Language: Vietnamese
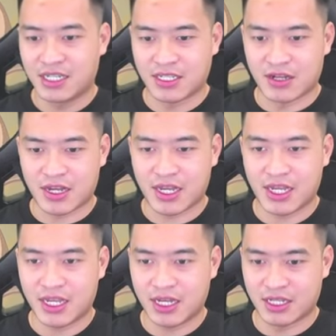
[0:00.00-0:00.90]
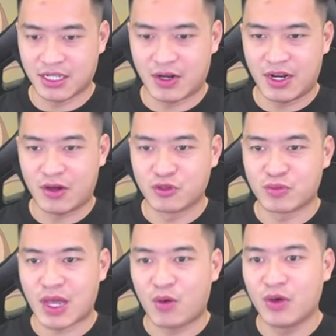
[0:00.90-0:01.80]
Rồi, ở giai đoạn đầu chúng
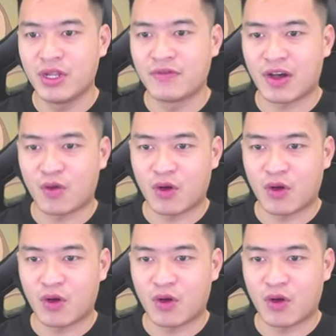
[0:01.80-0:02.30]
ta all in vào Ngộ